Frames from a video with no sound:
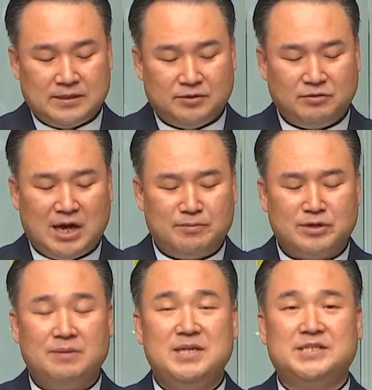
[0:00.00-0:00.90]
그리고
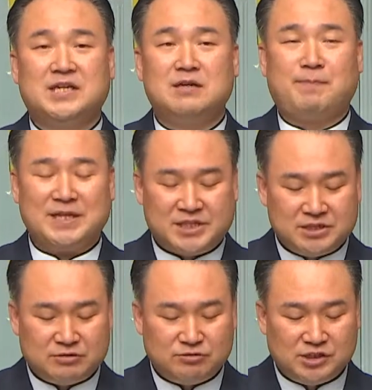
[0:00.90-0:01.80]
아브라함이 이삭을
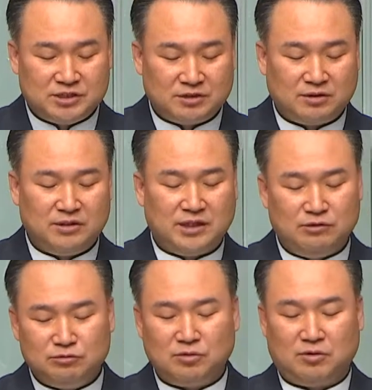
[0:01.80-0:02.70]
바칠 수 있었던
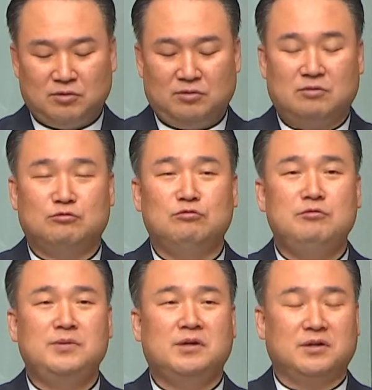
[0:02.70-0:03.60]
이유도
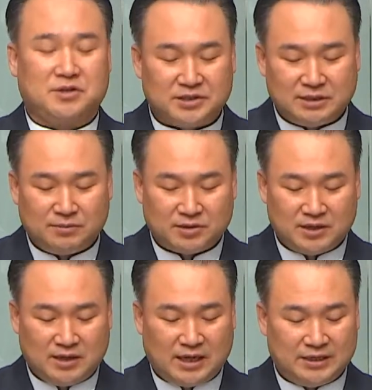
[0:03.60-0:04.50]
울며 겨자
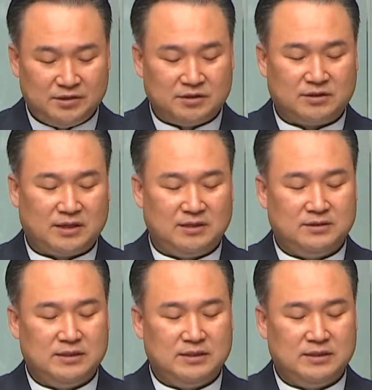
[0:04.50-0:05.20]
먹기가 아니었다.